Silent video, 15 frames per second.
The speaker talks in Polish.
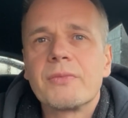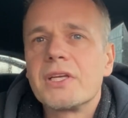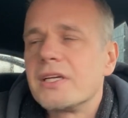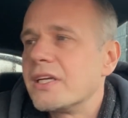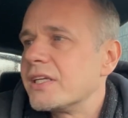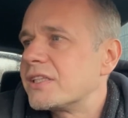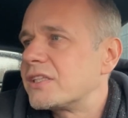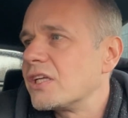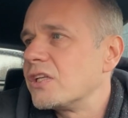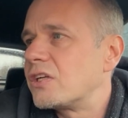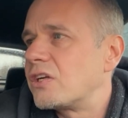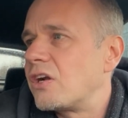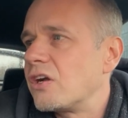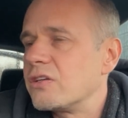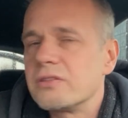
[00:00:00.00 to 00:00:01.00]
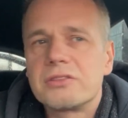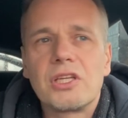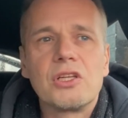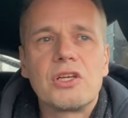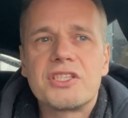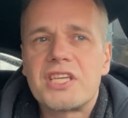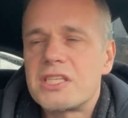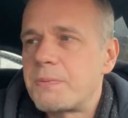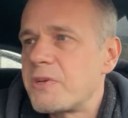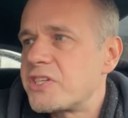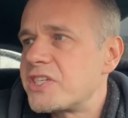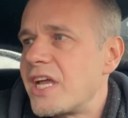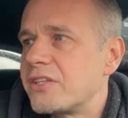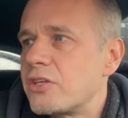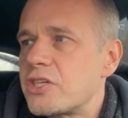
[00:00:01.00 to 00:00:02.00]
e, tylko, tylko trzeba
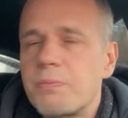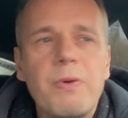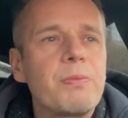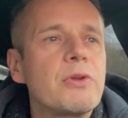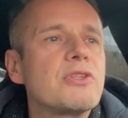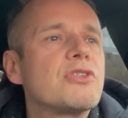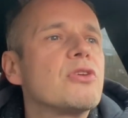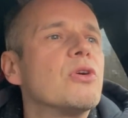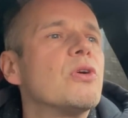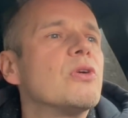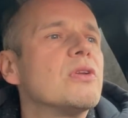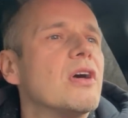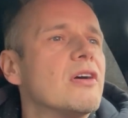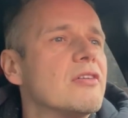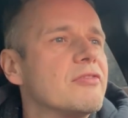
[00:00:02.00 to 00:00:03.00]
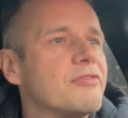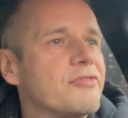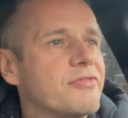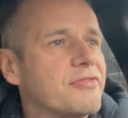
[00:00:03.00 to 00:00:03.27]
spojrzeć na to, że po prostu no,